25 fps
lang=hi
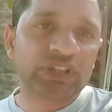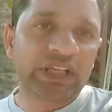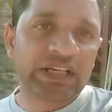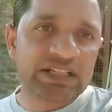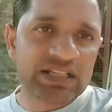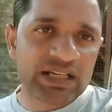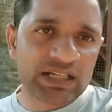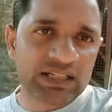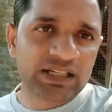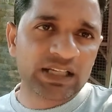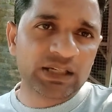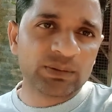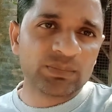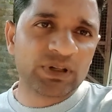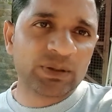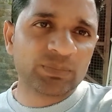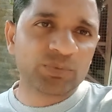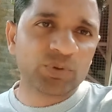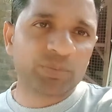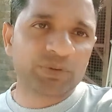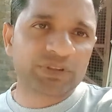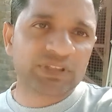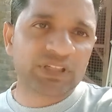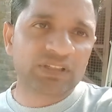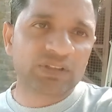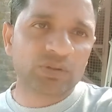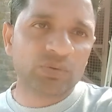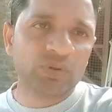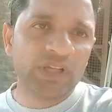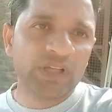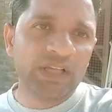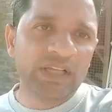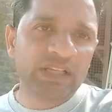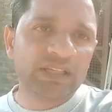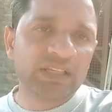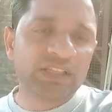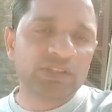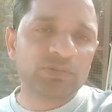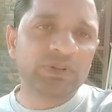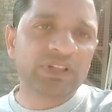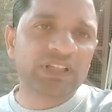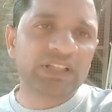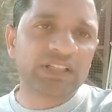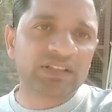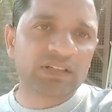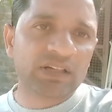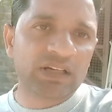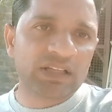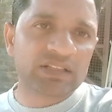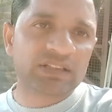सारी जानकारी मैं आपको बताता हूँ कि इसमें
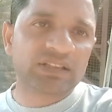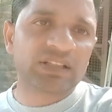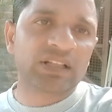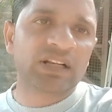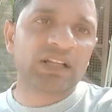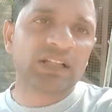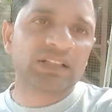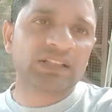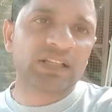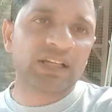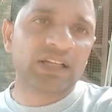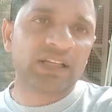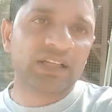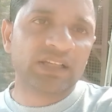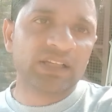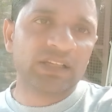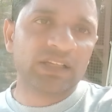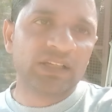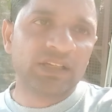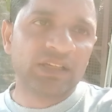कितना अंतर आता है